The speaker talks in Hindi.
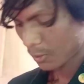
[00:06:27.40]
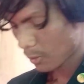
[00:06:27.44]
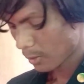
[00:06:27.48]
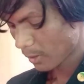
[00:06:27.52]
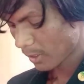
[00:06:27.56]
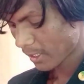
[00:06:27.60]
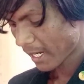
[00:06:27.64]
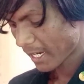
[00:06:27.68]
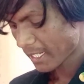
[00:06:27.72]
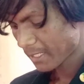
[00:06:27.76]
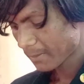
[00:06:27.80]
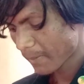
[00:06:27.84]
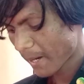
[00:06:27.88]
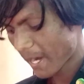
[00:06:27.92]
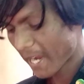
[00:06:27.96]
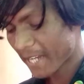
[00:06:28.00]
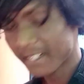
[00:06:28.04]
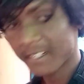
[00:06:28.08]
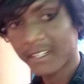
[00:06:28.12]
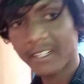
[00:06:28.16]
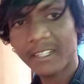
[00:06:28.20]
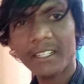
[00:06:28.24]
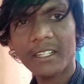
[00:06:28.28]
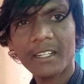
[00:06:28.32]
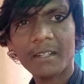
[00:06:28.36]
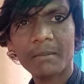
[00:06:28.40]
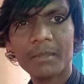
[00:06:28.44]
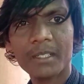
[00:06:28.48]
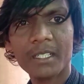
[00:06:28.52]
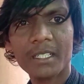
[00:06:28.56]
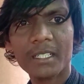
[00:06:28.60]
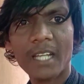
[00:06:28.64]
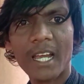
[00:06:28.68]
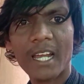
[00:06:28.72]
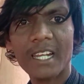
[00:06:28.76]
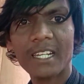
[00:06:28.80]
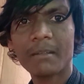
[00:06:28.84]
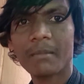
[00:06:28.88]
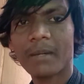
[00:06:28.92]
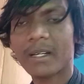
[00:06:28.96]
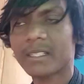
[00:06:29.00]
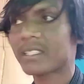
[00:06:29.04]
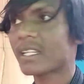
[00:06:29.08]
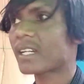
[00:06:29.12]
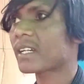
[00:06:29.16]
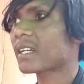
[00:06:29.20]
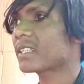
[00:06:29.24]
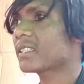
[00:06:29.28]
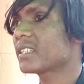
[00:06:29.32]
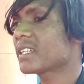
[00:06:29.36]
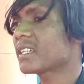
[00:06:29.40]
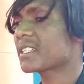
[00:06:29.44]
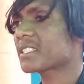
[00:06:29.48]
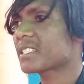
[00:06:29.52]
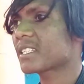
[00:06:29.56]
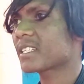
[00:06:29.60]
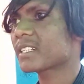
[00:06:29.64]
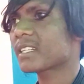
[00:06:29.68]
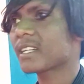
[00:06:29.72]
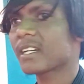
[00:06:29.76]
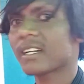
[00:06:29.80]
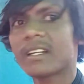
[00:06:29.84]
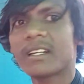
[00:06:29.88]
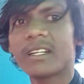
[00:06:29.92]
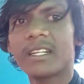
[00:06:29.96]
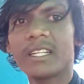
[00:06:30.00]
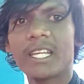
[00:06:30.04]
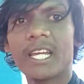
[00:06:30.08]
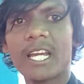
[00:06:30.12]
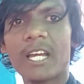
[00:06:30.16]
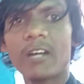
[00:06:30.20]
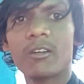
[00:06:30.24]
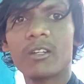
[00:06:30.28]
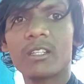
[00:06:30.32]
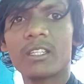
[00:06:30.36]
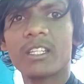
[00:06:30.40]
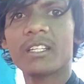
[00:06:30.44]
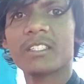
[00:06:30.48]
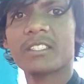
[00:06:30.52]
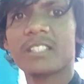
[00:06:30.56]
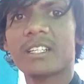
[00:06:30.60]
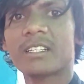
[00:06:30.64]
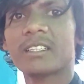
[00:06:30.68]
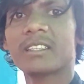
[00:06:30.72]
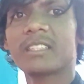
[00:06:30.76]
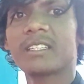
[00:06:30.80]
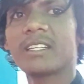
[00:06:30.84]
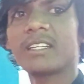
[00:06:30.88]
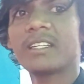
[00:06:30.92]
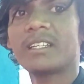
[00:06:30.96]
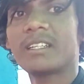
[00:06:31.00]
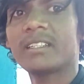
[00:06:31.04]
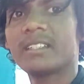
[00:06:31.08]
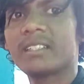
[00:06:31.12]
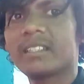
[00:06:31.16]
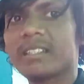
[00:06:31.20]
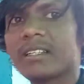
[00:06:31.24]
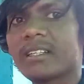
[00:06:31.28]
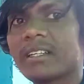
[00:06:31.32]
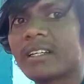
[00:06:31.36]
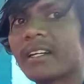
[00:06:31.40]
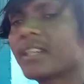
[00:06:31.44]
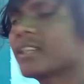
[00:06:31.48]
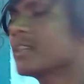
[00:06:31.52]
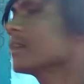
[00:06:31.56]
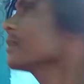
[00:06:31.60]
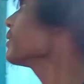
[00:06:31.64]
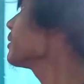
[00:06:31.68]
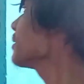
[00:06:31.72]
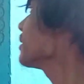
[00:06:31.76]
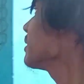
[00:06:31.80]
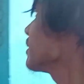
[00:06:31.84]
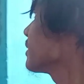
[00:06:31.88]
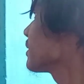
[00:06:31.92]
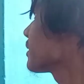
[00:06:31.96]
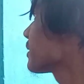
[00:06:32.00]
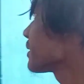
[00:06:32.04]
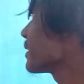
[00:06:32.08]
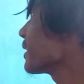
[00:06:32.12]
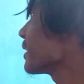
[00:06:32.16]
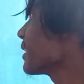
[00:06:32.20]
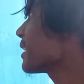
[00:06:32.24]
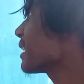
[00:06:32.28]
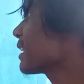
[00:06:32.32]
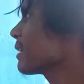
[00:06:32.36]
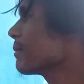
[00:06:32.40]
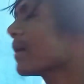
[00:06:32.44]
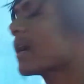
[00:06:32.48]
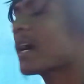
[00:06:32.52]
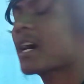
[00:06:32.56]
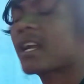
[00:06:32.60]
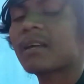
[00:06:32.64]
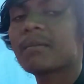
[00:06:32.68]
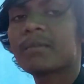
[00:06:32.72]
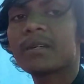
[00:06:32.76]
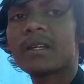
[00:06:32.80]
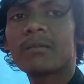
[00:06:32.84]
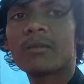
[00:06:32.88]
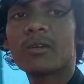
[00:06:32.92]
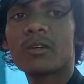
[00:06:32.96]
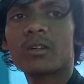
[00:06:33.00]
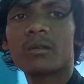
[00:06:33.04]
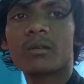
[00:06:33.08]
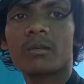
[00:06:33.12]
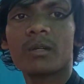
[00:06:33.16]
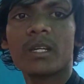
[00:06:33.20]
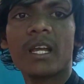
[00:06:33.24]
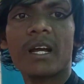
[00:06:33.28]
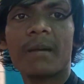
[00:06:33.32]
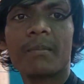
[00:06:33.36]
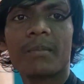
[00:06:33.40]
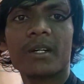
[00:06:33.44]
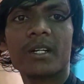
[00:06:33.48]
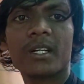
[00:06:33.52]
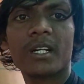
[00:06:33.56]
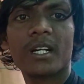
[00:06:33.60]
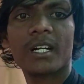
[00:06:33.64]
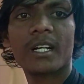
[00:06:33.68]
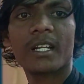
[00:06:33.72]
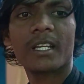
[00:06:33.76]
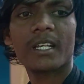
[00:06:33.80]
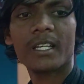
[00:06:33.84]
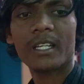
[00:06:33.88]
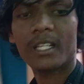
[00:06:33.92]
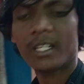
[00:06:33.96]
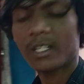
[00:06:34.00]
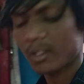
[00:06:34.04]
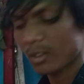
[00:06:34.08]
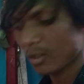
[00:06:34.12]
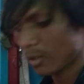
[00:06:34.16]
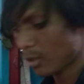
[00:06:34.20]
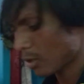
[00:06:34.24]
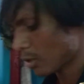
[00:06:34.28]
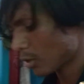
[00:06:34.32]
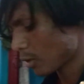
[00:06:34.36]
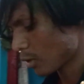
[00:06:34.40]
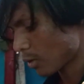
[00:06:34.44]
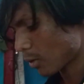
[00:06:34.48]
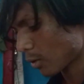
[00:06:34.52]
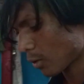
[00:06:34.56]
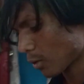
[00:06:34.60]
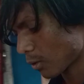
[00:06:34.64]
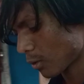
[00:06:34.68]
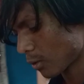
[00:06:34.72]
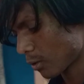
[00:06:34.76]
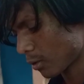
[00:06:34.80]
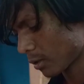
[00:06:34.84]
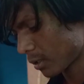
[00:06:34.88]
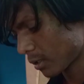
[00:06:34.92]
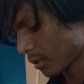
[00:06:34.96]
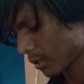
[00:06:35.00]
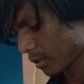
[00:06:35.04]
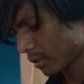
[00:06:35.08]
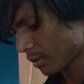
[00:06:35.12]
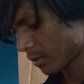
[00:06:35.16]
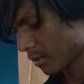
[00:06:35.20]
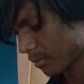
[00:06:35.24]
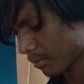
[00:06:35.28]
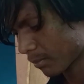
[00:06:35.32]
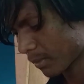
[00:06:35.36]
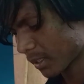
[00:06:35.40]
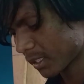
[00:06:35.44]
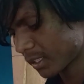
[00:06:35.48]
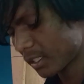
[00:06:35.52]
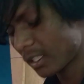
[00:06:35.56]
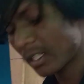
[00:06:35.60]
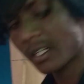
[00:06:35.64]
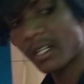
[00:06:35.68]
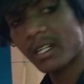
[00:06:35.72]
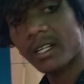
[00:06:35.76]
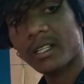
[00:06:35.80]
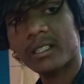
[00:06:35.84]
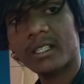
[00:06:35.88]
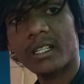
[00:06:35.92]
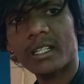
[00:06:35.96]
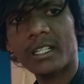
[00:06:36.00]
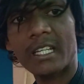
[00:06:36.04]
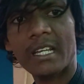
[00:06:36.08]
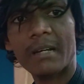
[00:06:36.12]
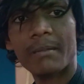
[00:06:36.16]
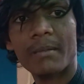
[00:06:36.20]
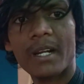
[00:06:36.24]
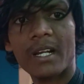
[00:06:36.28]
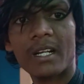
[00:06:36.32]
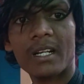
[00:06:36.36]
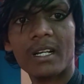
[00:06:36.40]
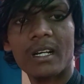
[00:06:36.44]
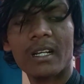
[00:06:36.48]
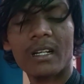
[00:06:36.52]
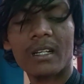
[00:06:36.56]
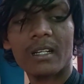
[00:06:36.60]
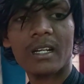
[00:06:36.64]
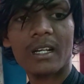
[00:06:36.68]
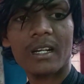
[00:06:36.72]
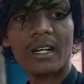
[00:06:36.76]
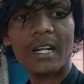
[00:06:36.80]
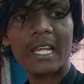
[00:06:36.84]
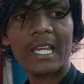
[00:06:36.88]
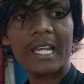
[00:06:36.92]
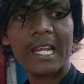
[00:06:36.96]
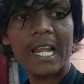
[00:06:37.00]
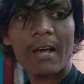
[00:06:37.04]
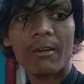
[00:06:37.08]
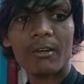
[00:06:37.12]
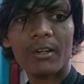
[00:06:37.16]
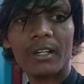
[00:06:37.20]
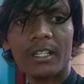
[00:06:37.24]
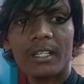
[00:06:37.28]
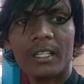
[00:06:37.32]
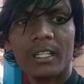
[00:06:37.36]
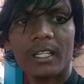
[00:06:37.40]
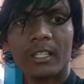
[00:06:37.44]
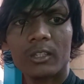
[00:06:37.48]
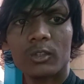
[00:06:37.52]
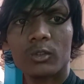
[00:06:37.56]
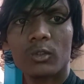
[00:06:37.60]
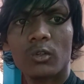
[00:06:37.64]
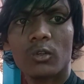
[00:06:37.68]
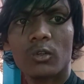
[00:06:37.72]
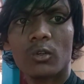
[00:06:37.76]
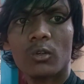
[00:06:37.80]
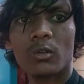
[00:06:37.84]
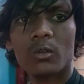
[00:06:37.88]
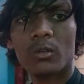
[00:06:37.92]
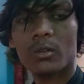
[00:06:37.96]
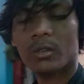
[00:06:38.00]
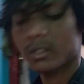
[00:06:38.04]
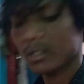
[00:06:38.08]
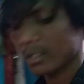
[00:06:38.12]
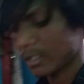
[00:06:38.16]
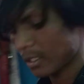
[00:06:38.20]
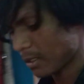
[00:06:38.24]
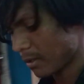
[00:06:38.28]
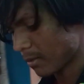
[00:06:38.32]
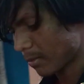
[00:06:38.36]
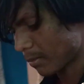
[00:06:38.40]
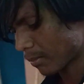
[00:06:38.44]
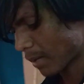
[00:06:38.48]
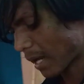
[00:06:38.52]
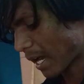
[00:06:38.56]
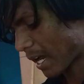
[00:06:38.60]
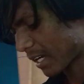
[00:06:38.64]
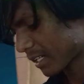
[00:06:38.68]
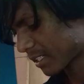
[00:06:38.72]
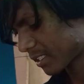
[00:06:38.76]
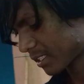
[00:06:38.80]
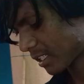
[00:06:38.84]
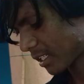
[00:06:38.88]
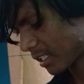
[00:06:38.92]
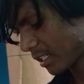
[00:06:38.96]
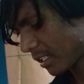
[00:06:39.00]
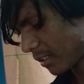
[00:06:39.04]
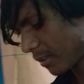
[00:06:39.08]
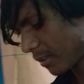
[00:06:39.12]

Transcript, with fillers: सो so गाज फाइनली हमने काली माता का दर्शन कर लिया है और देख सकते हैं ये रही गेट के बाहर अभी हम लोग यहाँ पर खड़े हैं और मंदिर के अंदर कैमरा करना अलाउ नहीं है तो बाहर से